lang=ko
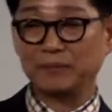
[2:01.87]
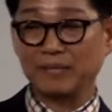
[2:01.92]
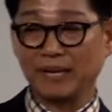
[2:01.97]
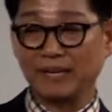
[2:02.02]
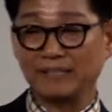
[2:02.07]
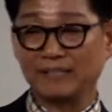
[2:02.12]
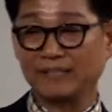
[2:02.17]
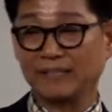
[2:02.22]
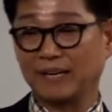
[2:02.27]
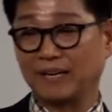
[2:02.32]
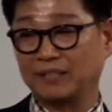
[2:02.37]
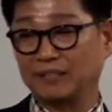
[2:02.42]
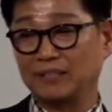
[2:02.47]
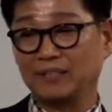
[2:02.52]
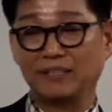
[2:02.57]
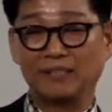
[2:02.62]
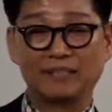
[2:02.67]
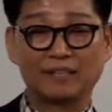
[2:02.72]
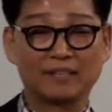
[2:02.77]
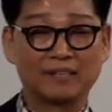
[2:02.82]

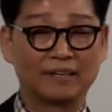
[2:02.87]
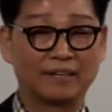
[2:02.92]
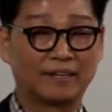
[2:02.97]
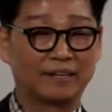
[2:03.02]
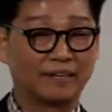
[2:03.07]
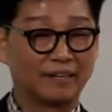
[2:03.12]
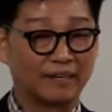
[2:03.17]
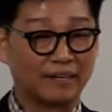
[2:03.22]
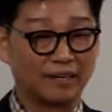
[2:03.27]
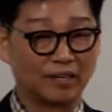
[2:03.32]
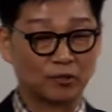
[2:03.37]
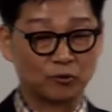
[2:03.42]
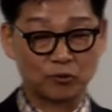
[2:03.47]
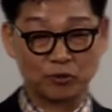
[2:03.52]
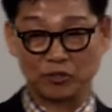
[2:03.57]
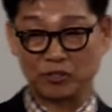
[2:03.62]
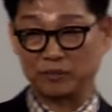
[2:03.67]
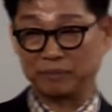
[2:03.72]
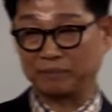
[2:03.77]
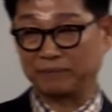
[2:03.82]
24시간을
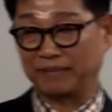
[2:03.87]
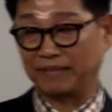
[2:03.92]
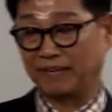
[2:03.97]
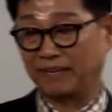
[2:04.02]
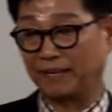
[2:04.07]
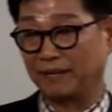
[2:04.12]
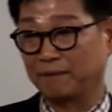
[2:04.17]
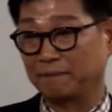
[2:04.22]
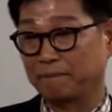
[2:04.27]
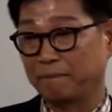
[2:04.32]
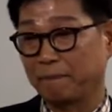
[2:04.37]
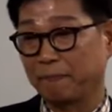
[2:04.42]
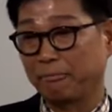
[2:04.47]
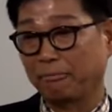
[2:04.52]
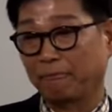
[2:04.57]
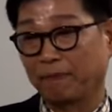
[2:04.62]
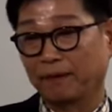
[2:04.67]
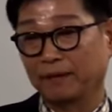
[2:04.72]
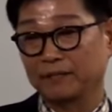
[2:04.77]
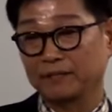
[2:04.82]
어, 줬습니다.
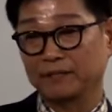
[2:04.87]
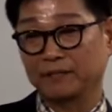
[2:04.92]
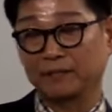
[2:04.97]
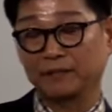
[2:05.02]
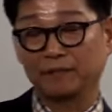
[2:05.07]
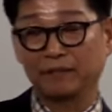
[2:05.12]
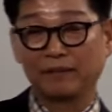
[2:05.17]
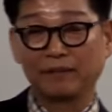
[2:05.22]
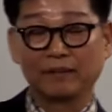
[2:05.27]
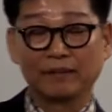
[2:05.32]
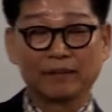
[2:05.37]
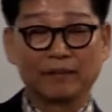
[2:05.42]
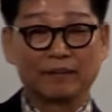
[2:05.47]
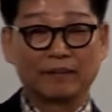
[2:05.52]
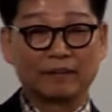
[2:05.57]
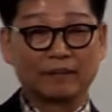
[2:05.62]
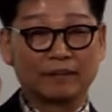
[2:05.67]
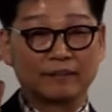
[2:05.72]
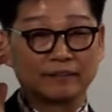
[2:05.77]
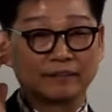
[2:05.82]
그래서
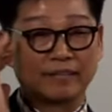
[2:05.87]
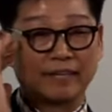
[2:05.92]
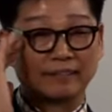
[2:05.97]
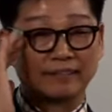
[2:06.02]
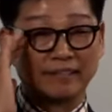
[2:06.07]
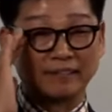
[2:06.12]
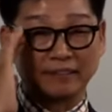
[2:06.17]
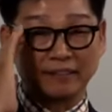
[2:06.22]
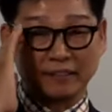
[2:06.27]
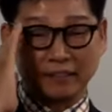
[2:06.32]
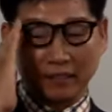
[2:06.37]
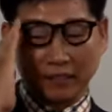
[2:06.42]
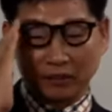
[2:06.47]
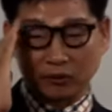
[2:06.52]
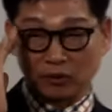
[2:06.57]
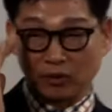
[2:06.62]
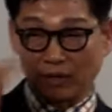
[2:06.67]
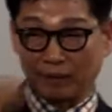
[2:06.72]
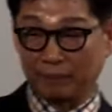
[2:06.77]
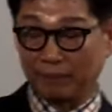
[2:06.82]
어,
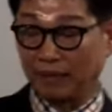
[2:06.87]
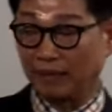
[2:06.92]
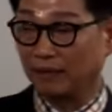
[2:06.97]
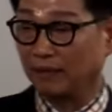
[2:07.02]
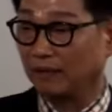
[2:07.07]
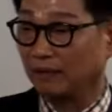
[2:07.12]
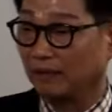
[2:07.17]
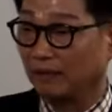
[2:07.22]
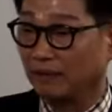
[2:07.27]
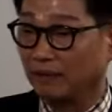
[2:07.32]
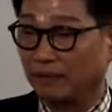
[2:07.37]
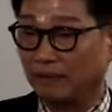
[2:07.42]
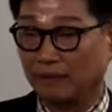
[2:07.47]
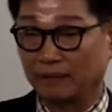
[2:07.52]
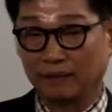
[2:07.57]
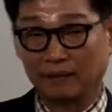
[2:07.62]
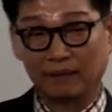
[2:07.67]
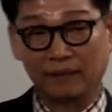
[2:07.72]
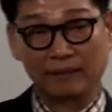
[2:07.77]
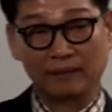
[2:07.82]
사자성어에도 아마
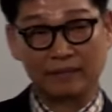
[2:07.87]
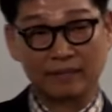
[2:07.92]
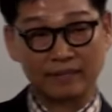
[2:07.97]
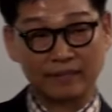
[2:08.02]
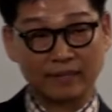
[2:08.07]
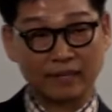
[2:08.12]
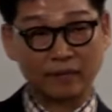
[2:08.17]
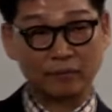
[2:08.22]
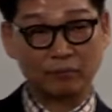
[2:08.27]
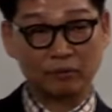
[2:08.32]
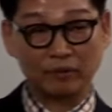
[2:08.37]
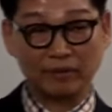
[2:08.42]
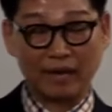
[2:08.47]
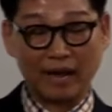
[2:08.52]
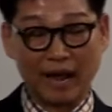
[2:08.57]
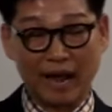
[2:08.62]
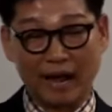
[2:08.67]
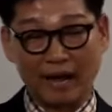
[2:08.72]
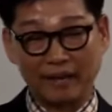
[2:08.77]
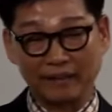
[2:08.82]
어,
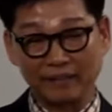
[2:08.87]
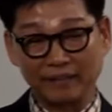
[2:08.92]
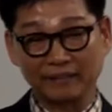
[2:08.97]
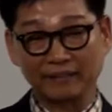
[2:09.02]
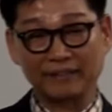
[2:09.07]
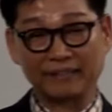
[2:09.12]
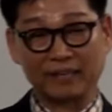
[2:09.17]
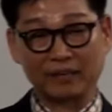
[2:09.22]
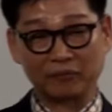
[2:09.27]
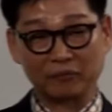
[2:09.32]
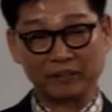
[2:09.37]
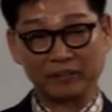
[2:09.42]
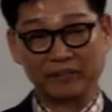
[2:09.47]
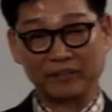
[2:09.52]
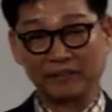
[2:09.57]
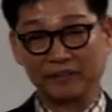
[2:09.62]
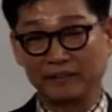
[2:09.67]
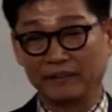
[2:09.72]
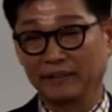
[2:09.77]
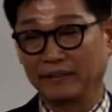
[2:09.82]
세불
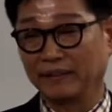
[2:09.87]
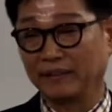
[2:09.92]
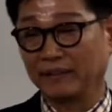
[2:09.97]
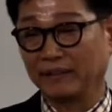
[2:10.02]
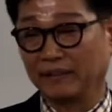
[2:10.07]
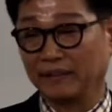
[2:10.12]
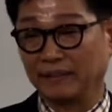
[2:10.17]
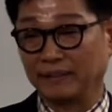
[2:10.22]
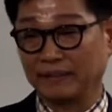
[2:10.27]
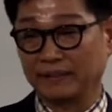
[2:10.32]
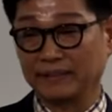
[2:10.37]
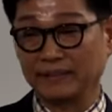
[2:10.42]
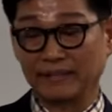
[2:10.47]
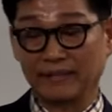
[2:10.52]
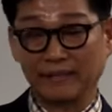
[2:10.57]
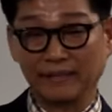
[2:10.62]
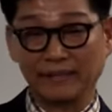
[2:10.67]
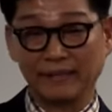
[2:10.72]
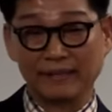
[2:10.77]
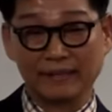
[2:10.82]
아연이라고요. 어,
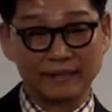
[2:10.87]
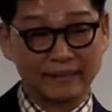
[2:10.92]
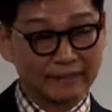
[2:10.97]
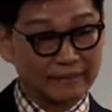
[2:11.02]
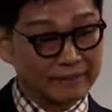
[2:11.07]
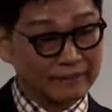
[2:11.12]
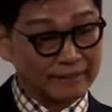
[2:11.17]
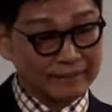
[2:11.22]
그러니까